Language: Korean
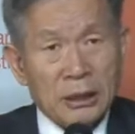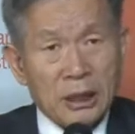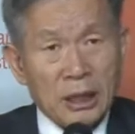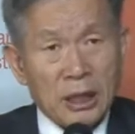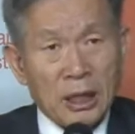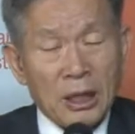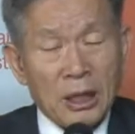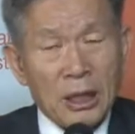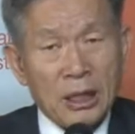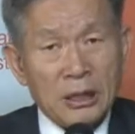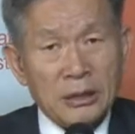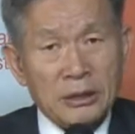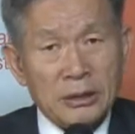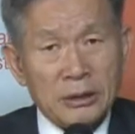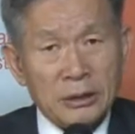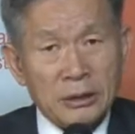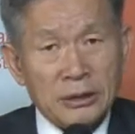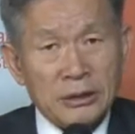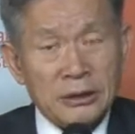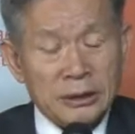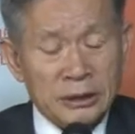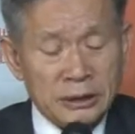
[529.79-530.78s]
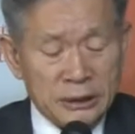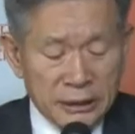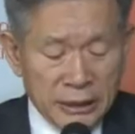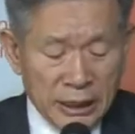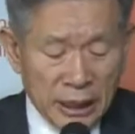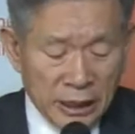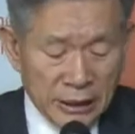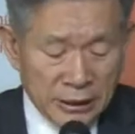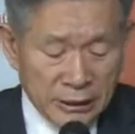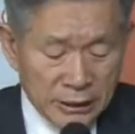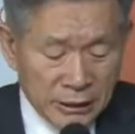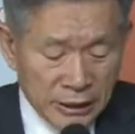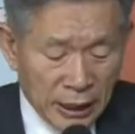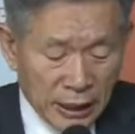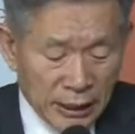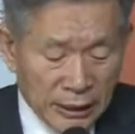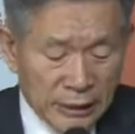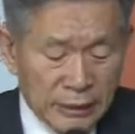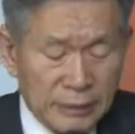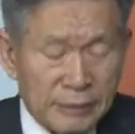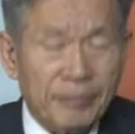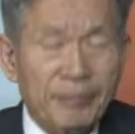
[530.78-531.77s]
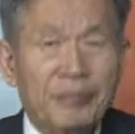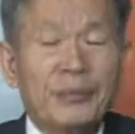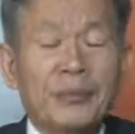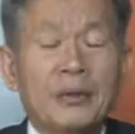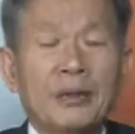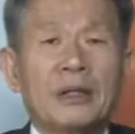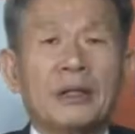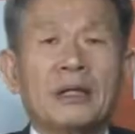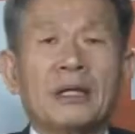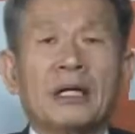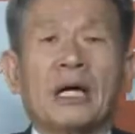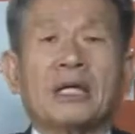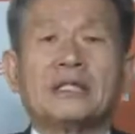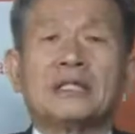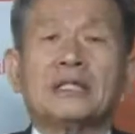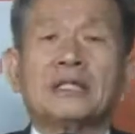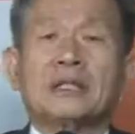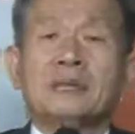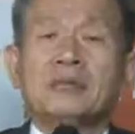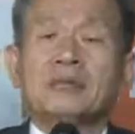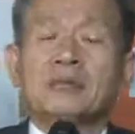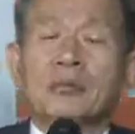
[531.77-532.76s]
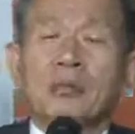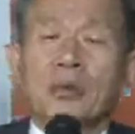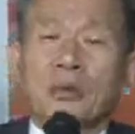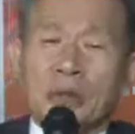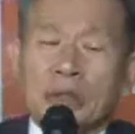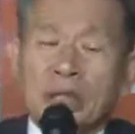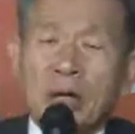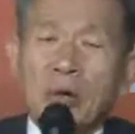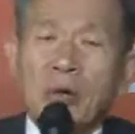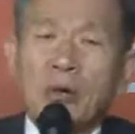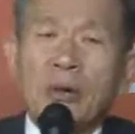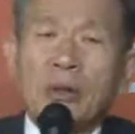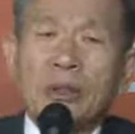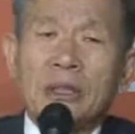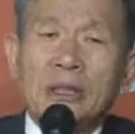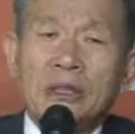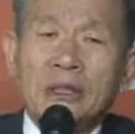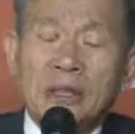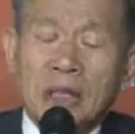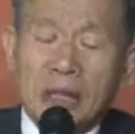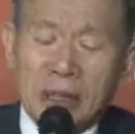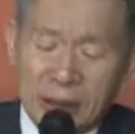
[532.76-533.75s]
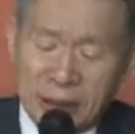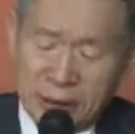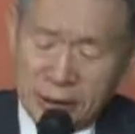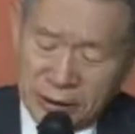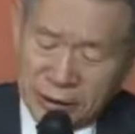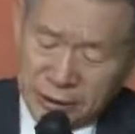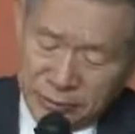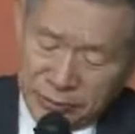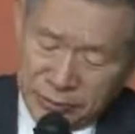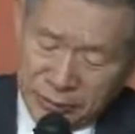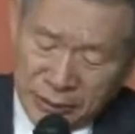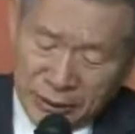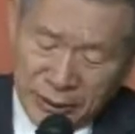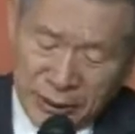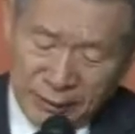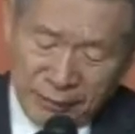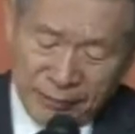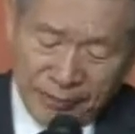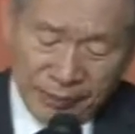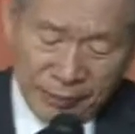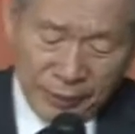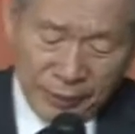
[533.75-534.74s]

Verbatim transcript: 대해서 정리하는 시간을 갖지 못하고 있다는 것입니다.